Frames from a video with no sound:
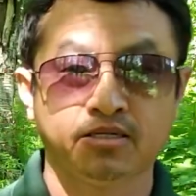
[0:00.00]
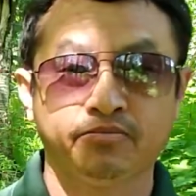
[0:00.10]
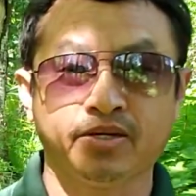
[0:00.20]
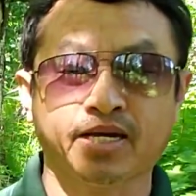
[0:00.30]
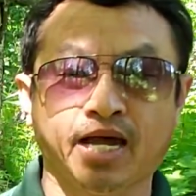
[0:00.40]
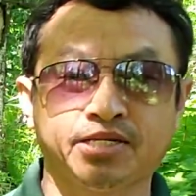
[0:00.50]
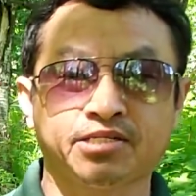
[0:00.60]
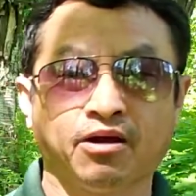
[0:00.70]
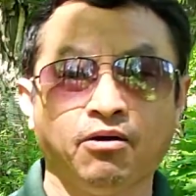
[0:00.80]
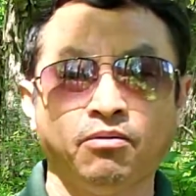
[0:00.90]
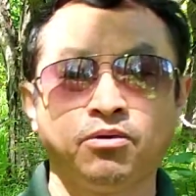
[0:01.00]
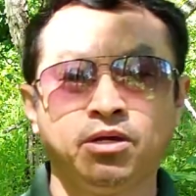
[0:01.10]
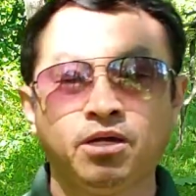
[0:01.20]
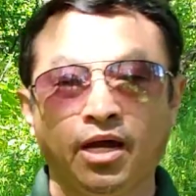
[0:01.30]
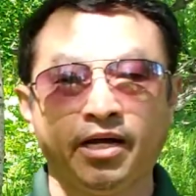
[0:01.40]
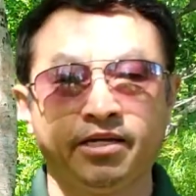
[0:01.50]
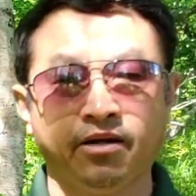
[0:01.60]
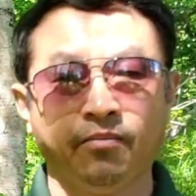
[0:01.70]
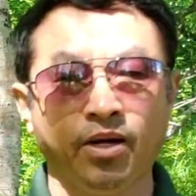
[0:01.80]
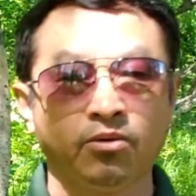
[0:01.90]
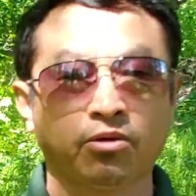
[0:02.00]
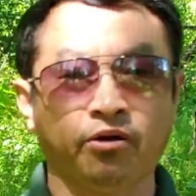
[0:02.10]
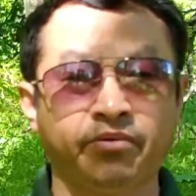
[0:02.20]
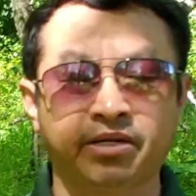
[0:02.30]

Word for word: mi cá chỉ tàu anh này nó mỗi lúc khóc